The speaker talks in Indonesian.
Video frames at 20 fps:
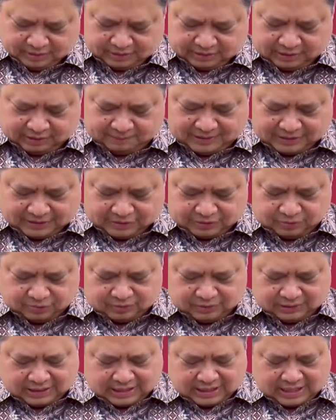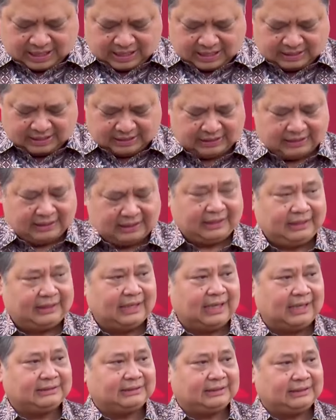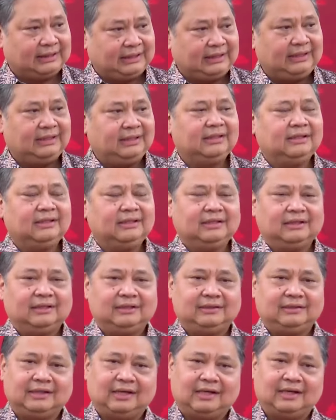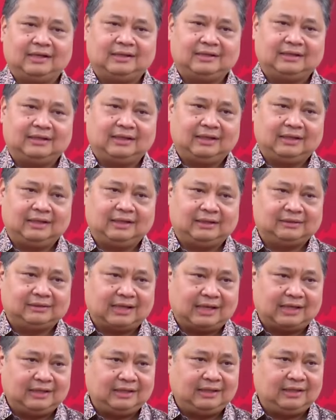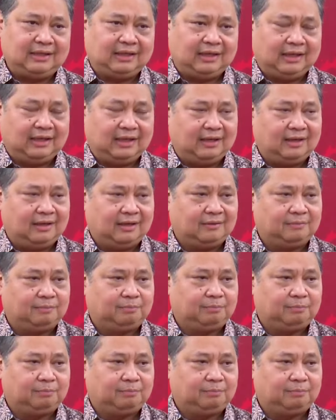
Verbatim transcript: termasuk dengan irigasi yang uh, tadi eh,